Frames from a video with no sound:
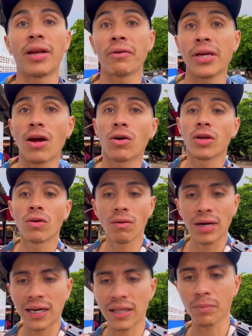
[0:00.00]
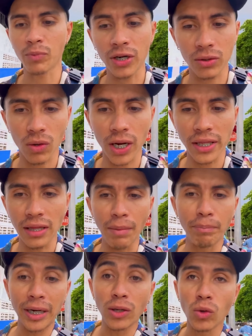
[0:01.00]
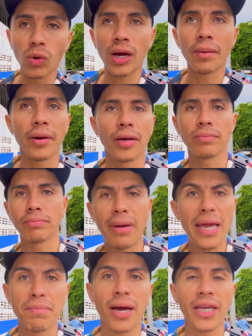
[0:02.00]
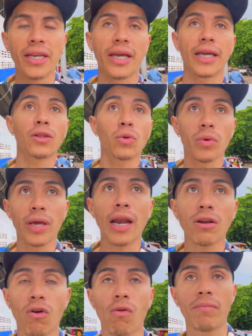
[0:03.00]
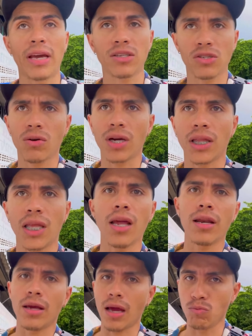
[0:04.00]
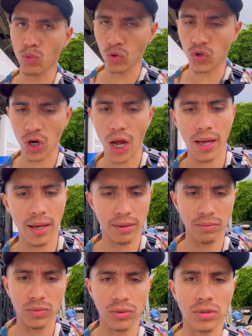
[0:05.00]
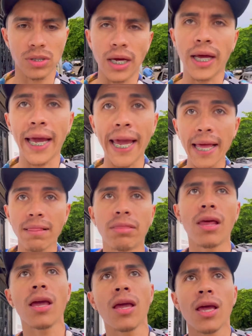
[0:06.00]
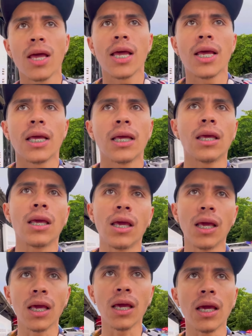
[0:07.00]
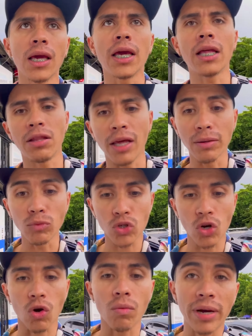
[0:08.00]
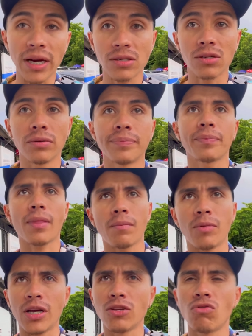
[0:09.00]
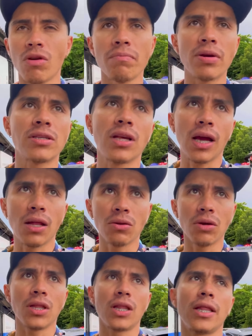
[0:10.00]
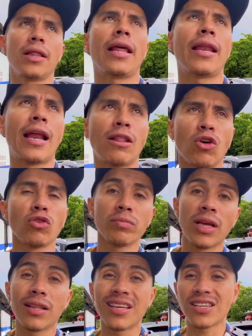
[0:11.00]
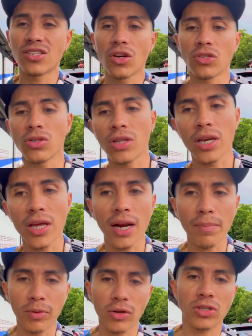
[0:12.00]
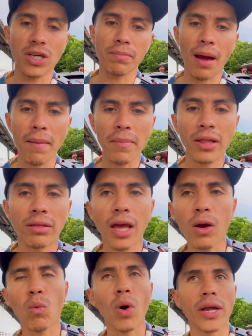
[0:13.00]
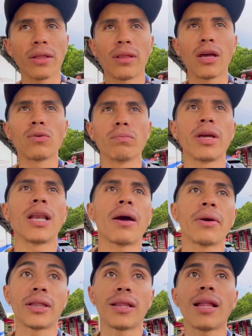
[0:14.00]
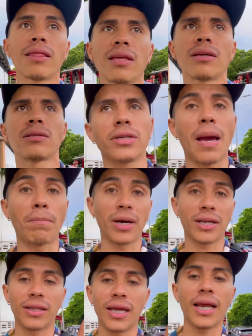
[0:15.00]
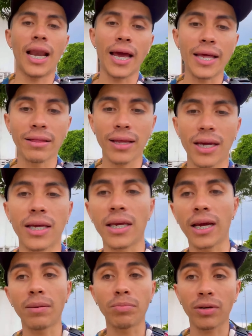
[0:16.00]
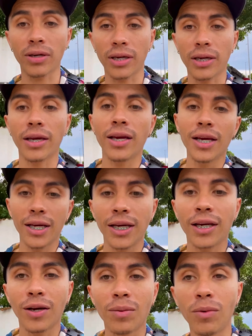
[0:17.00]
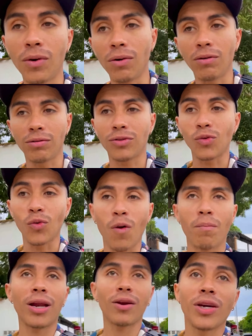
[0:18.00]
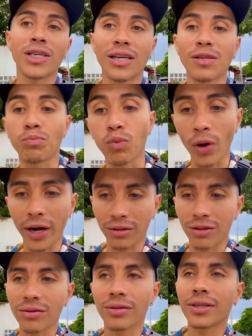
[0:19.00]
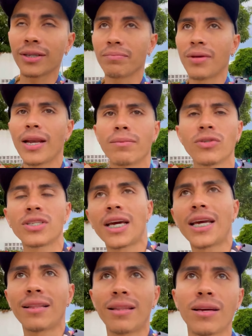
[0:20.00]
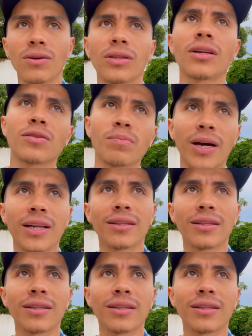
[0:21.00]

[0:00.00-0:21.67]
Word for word: había oído hablar de Puerto Gaitán, pero nunca me imaginé que tuviera el comercio que tiene. Hay mucha, gente y tiene mucho comercio. Por ahí estuve investigando y en el 2018 tenían aproximadamente 41 mil habitantes y aparte de la gente que llega porque como su nombre lo dice es puerto, viene mucha gente de otras partes,